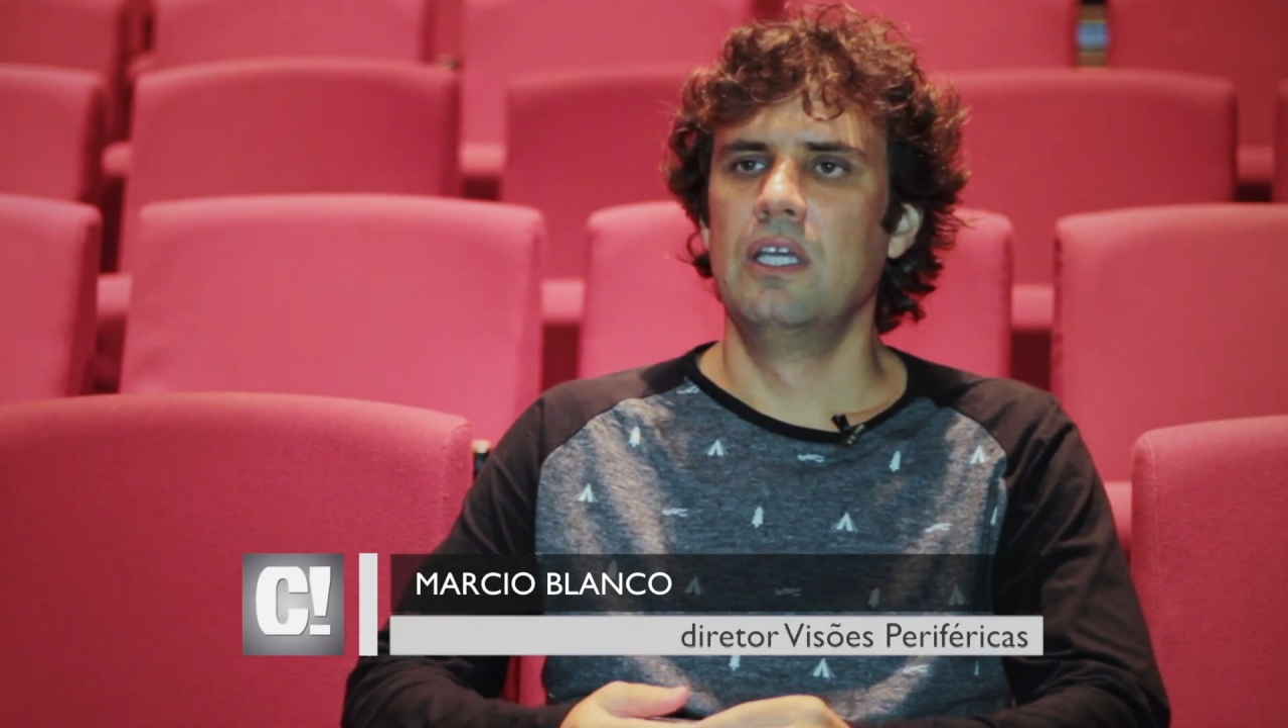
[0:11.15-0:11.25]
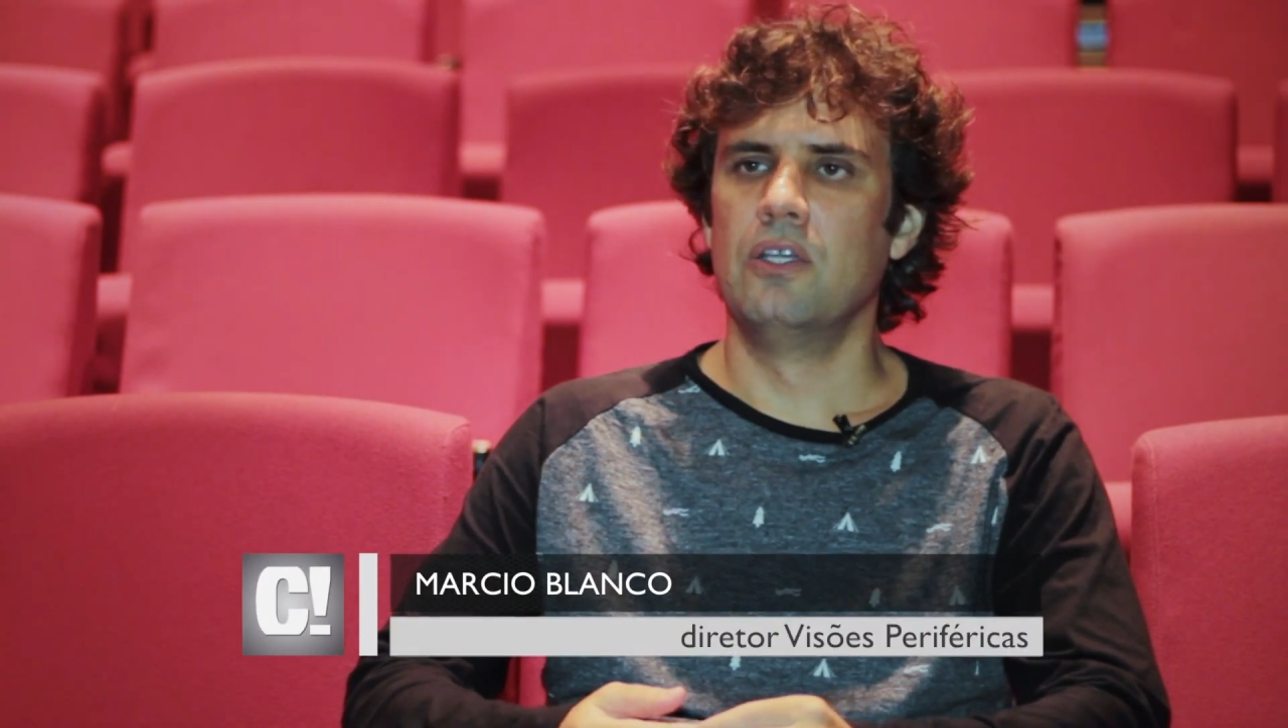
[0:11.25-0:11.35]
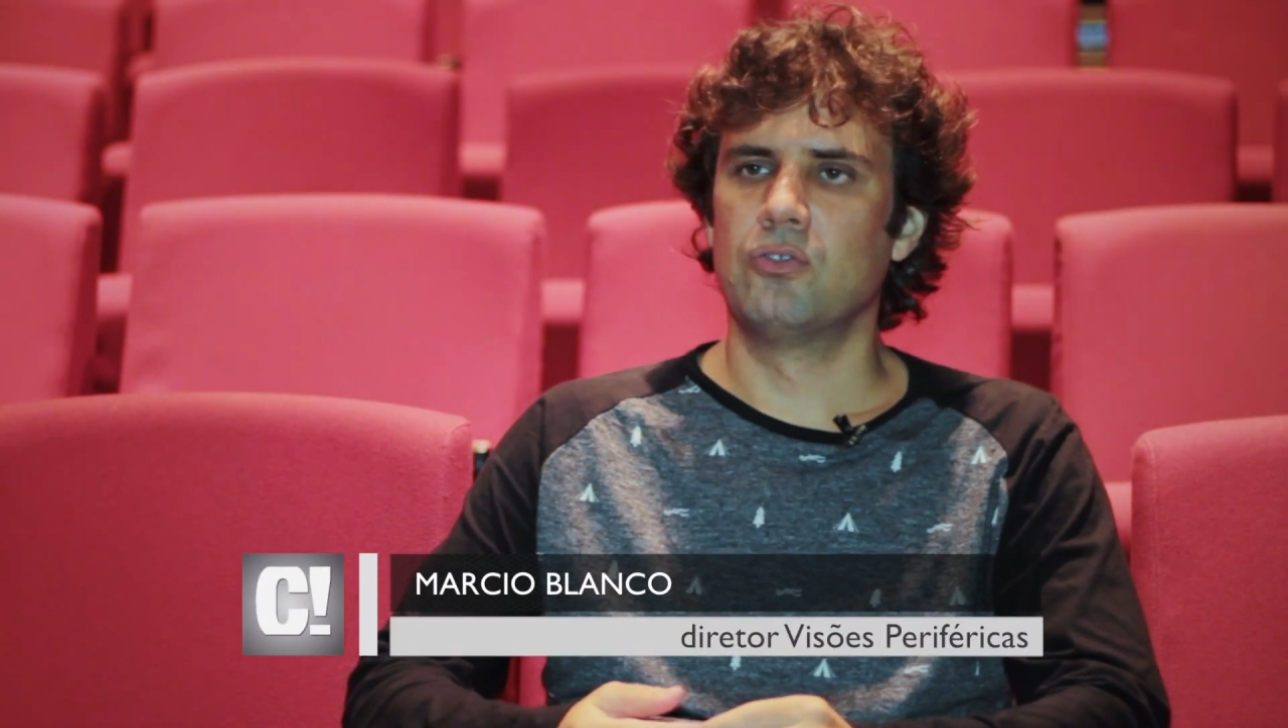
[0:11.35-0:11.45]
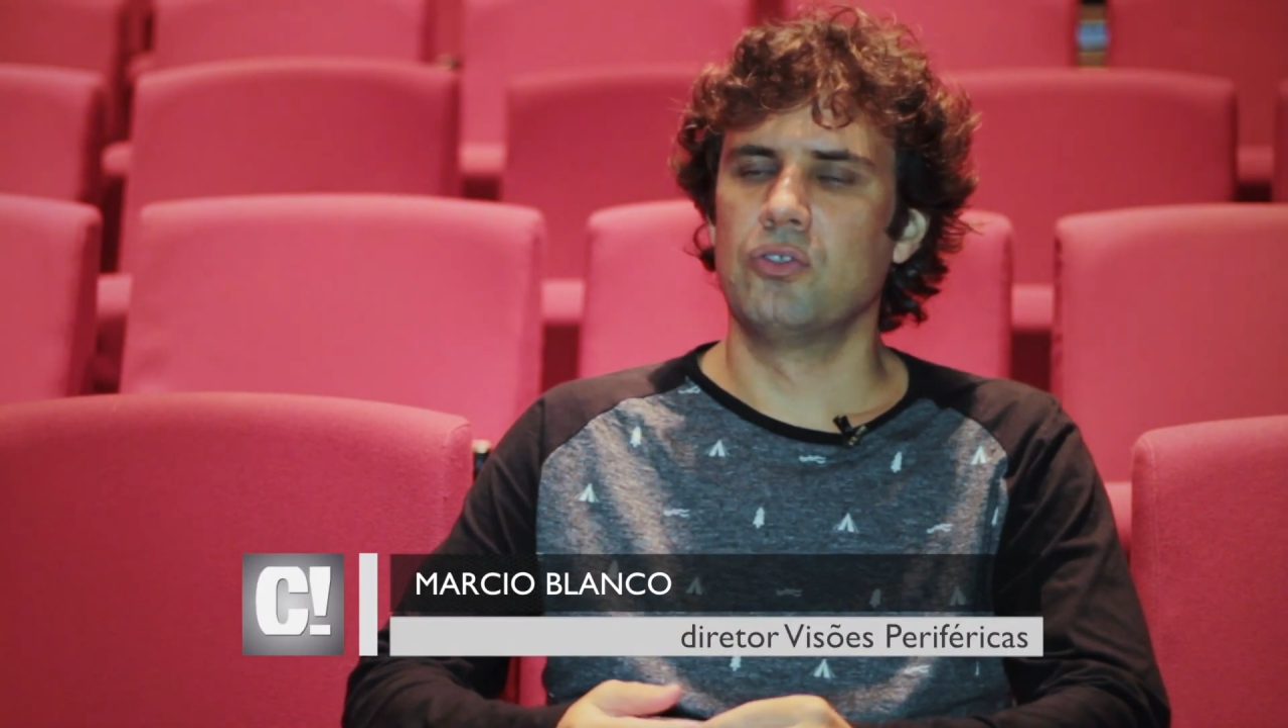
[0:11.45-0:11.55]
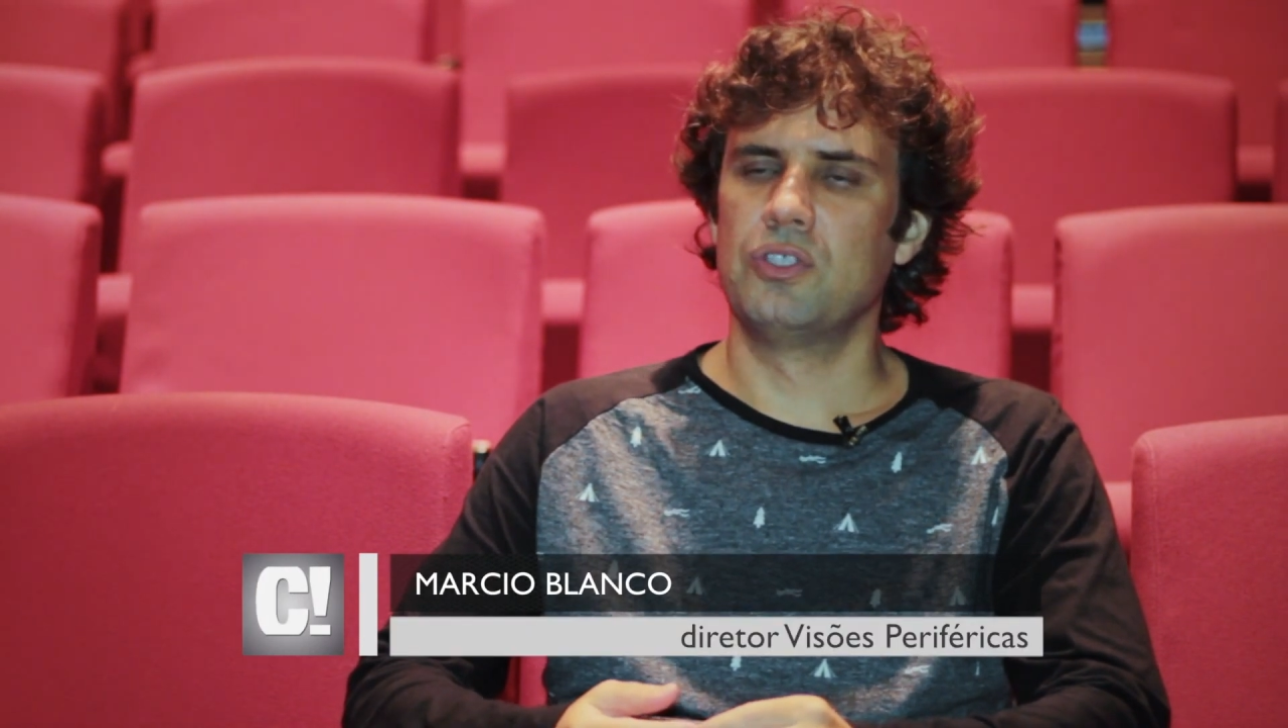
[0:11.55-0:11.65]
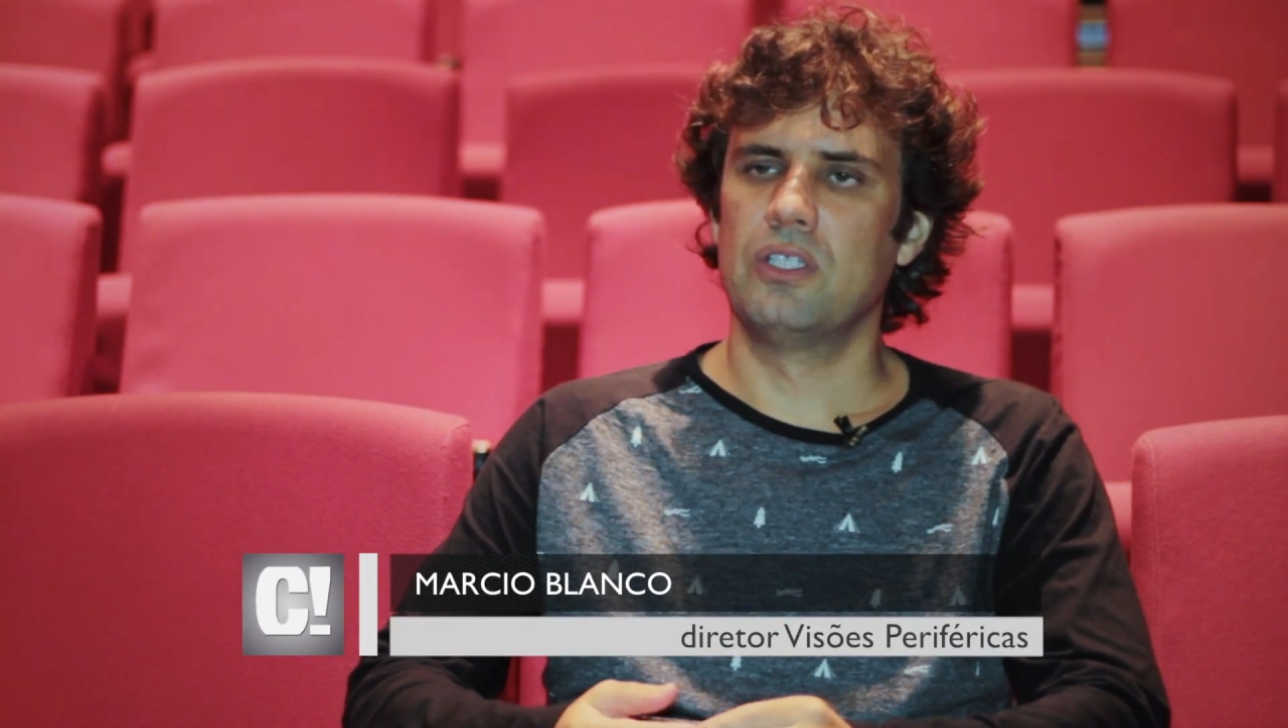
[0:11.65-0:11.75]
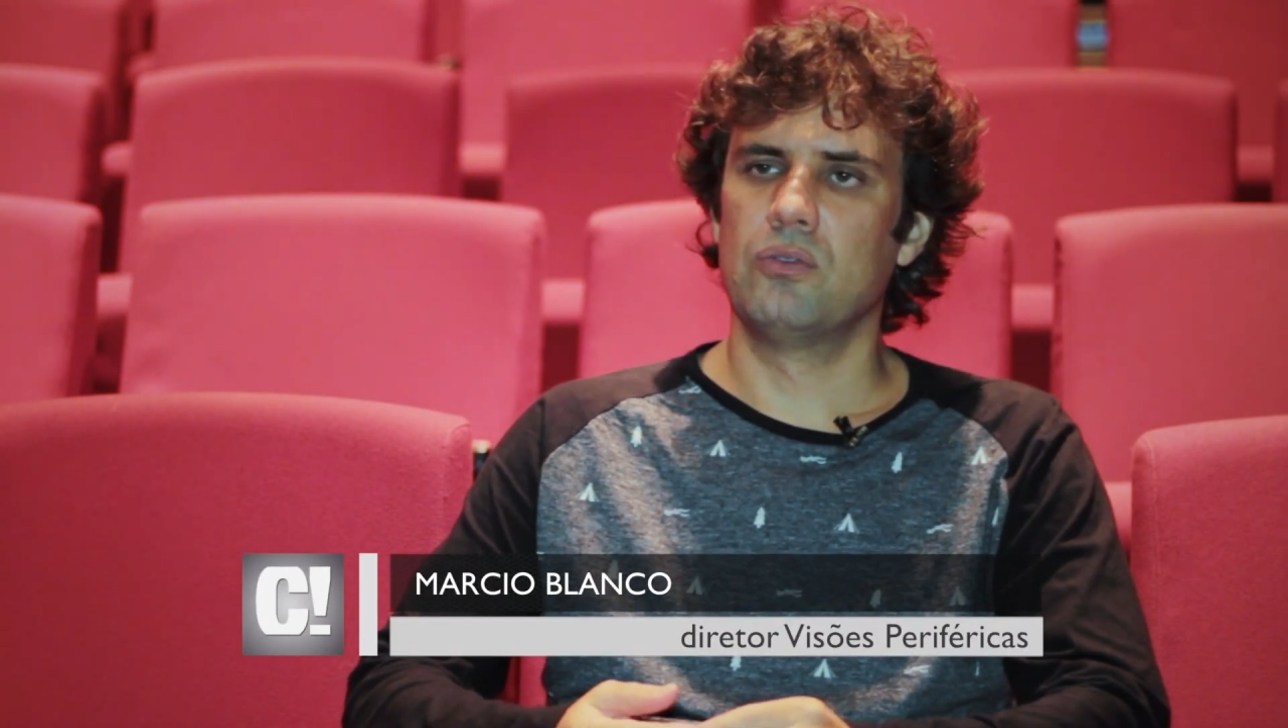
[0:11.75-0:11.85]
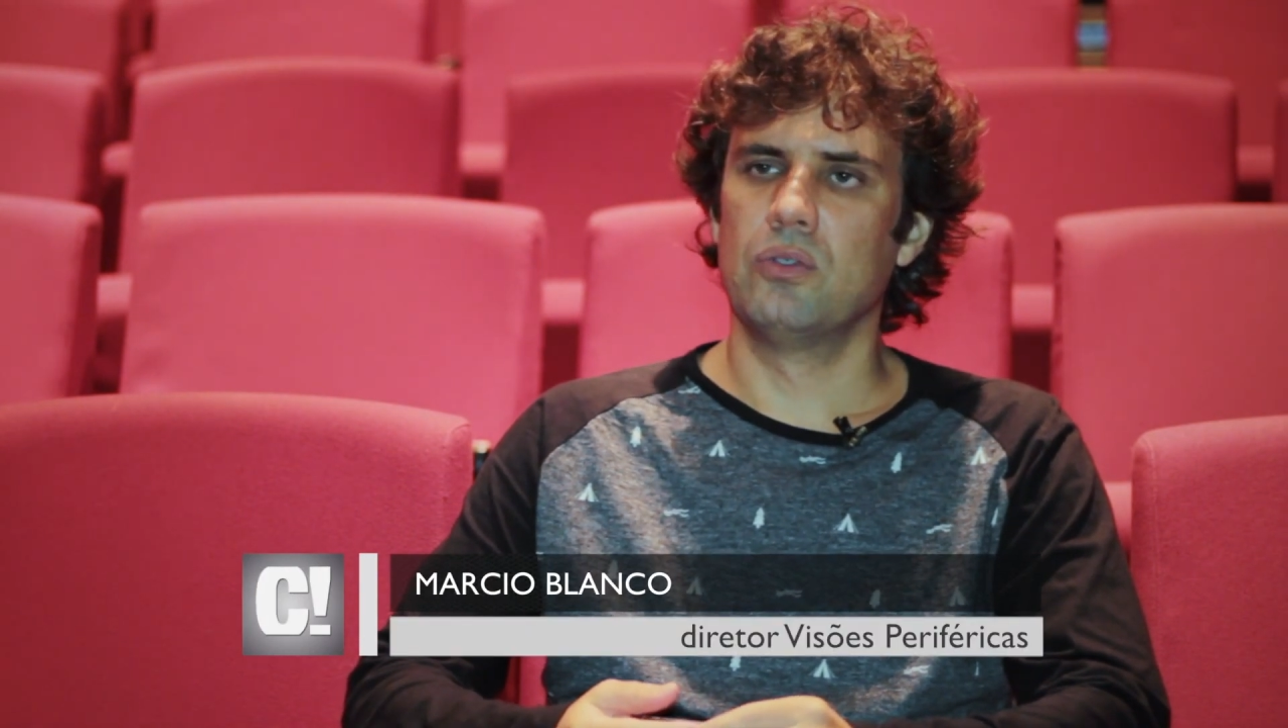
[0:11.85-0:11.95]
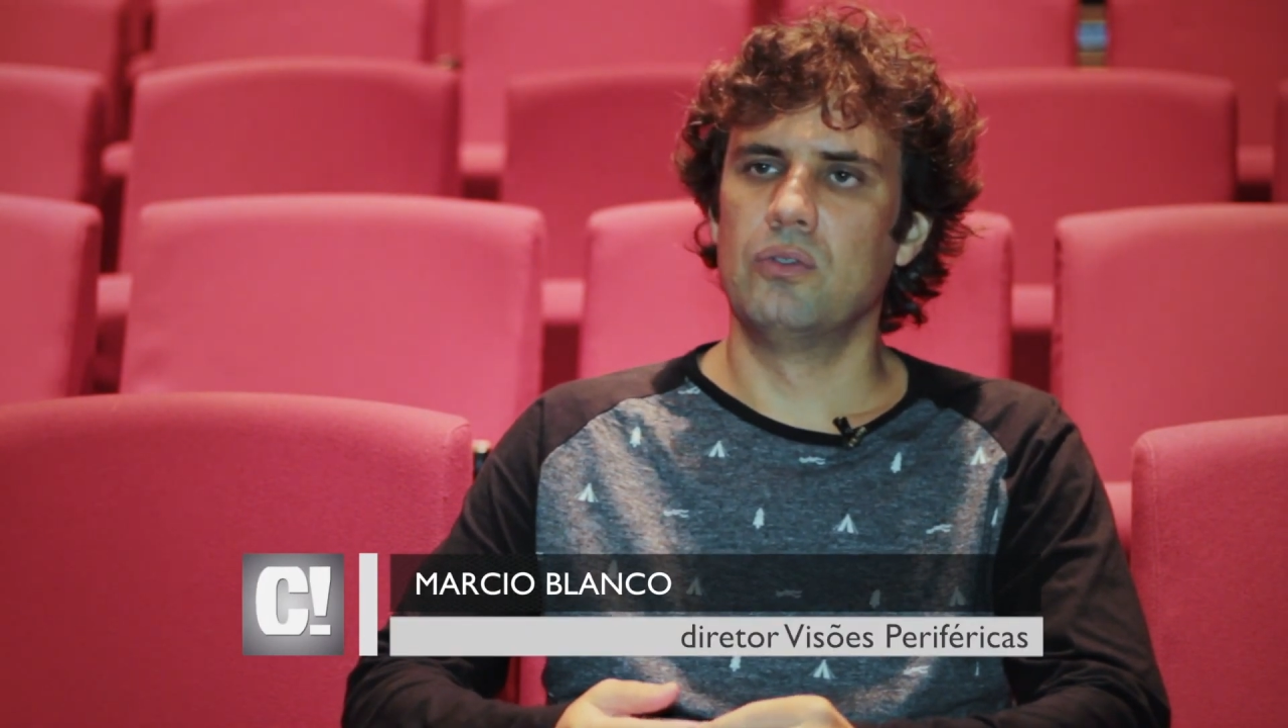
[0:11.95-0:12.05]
eu sou diretor